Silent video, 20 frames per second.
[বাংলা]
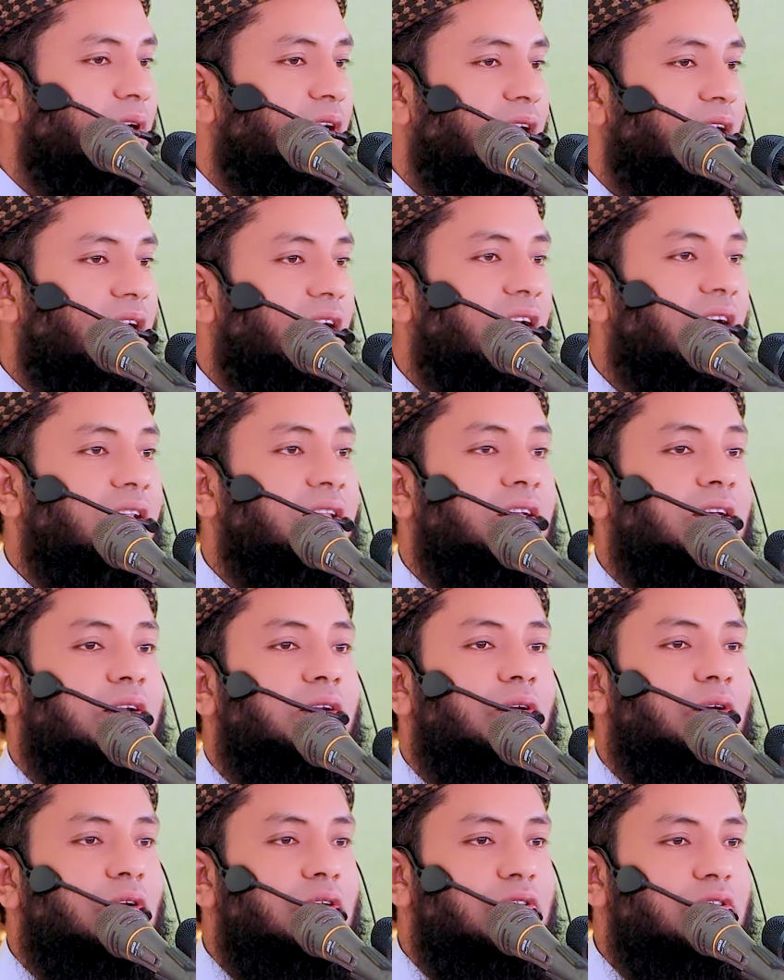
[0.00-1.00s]
বলেন রাতের
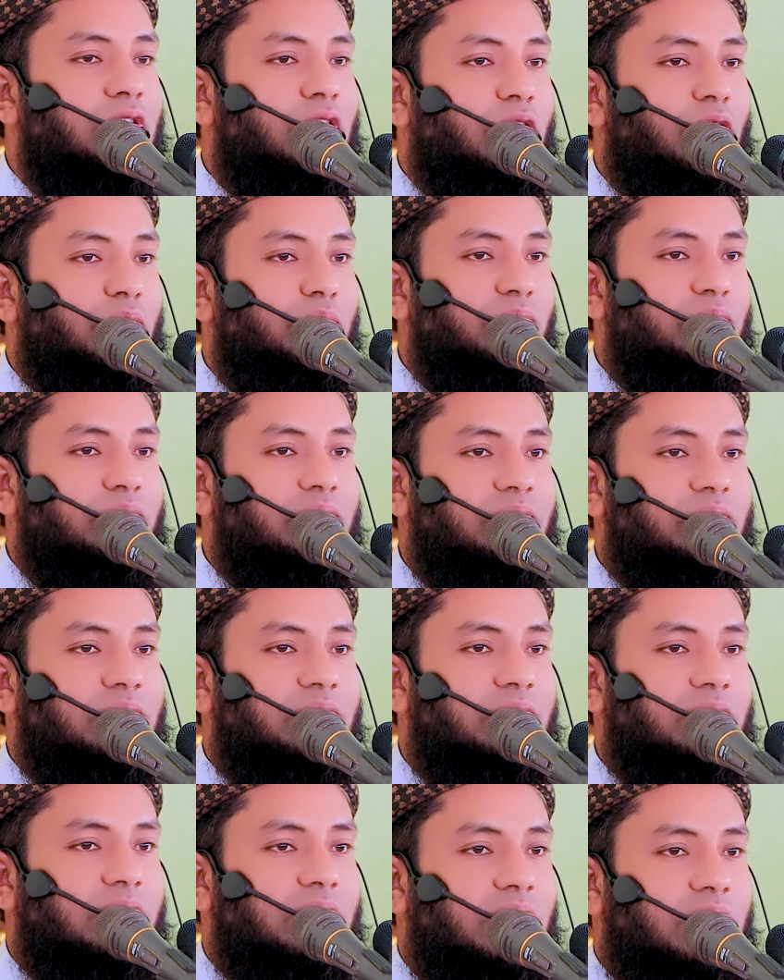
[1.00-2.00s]
কসম
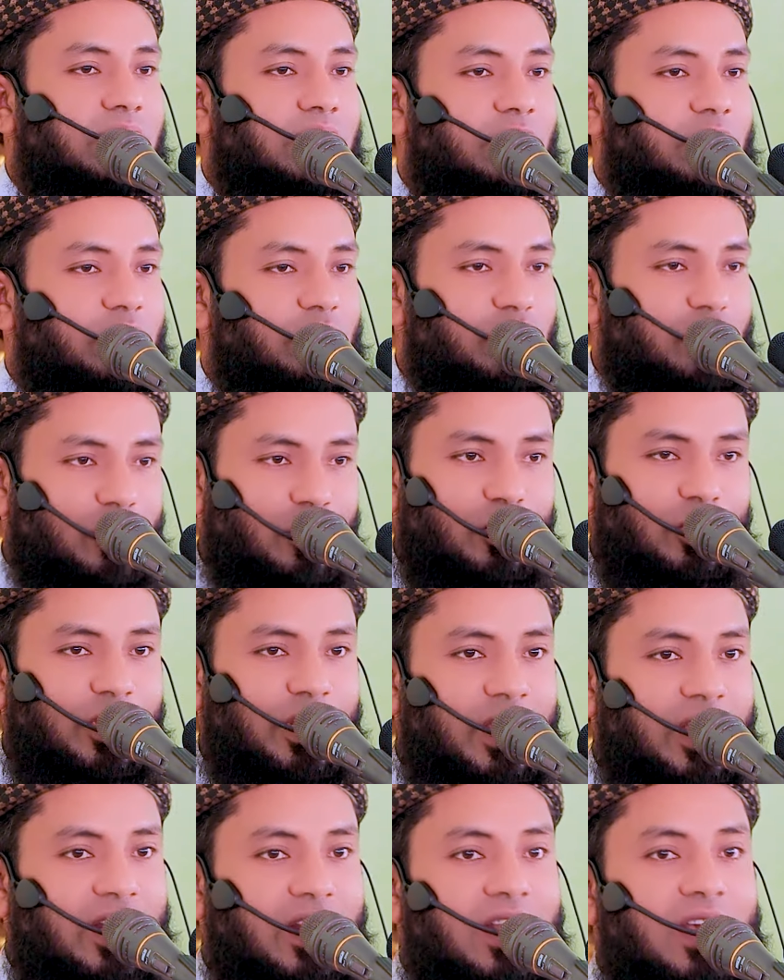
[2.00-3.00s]
যখন
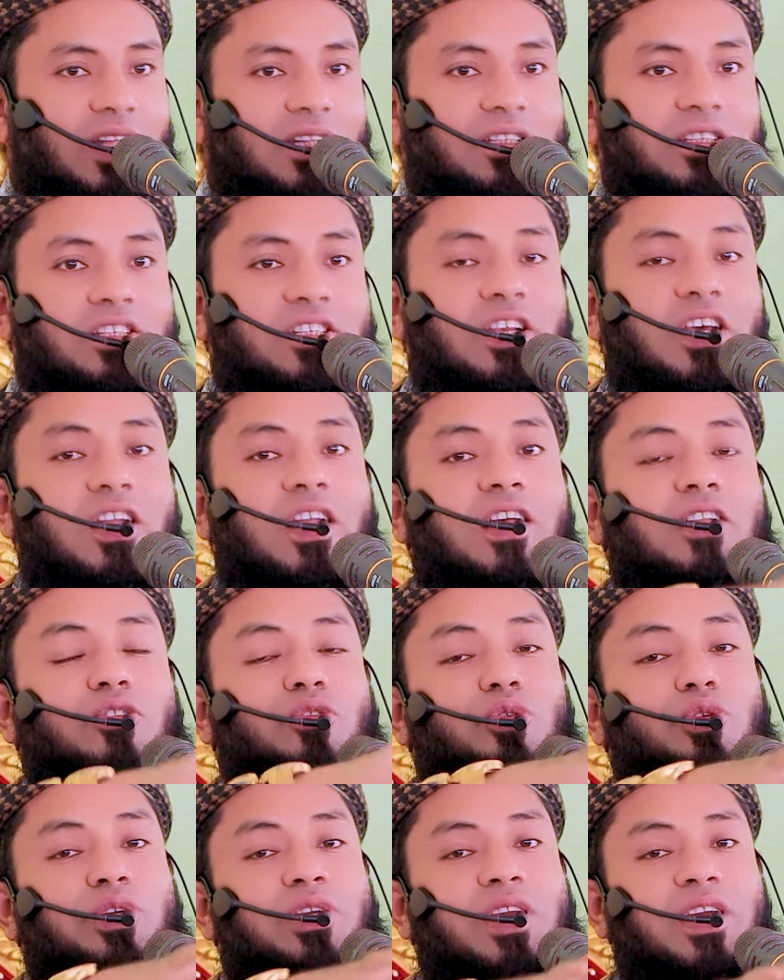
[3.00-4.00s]
এই রাত সারা
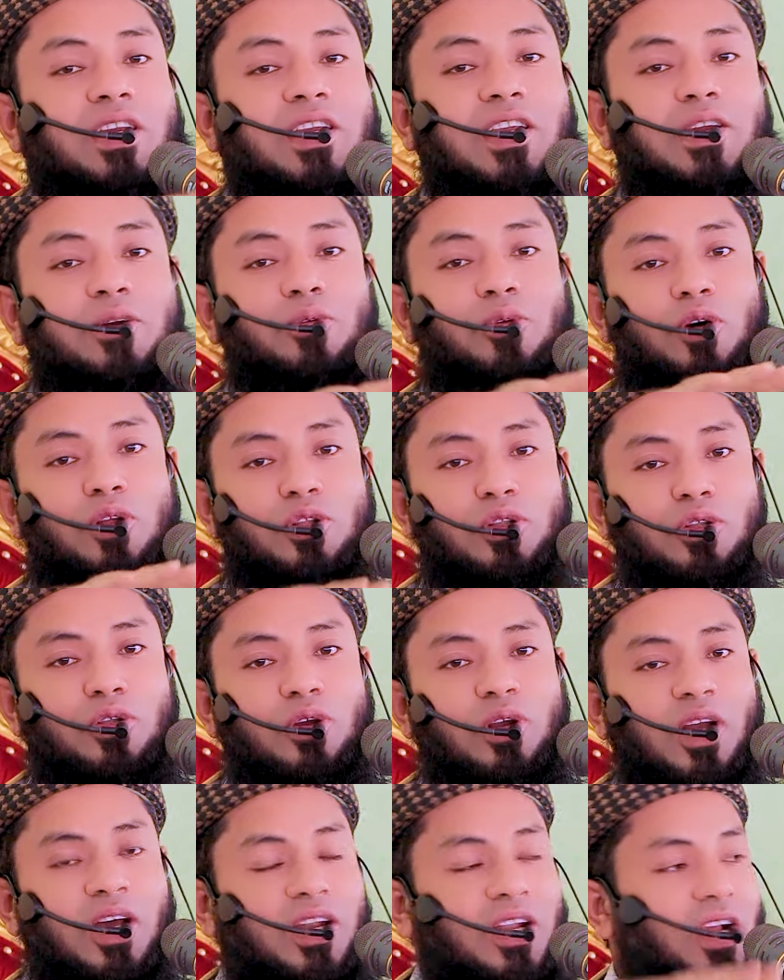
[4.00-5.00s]
দুনিয়াকে
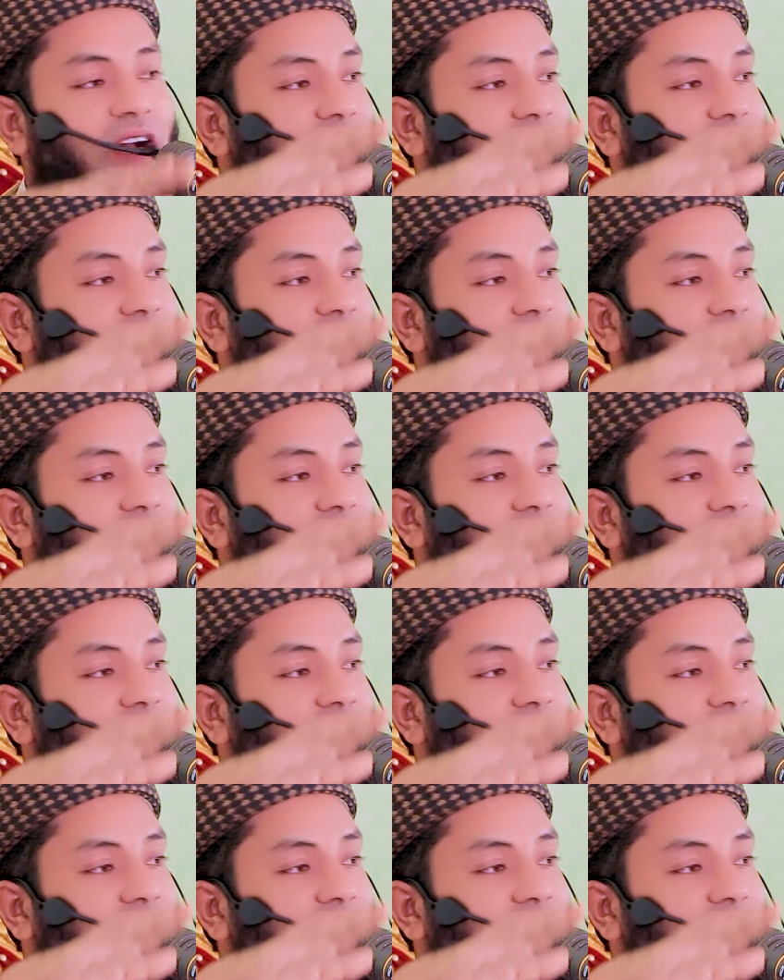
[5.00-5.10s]
অন্ধকারে